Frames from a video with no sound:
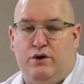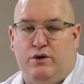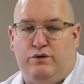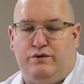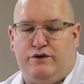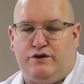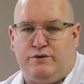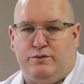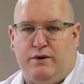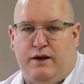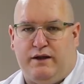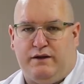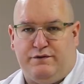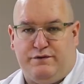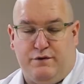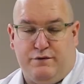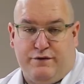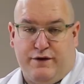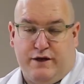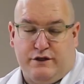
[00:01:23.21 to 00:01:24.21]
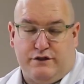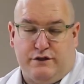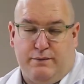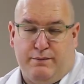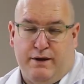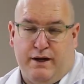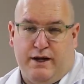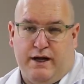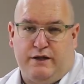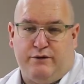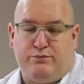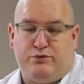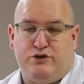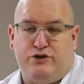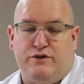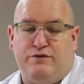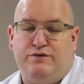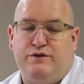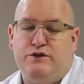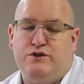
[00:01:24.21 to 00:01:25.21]
o vestibular da FUVEST está marcado para o
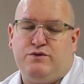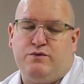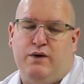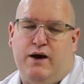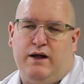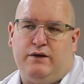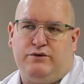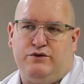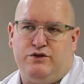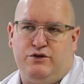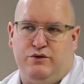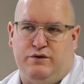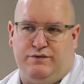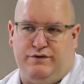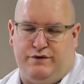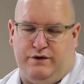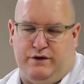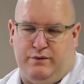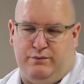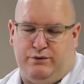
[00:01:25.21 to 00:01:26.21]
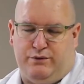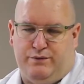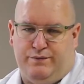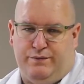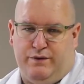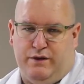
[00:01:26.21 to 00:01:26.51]
dia 24 de novembro.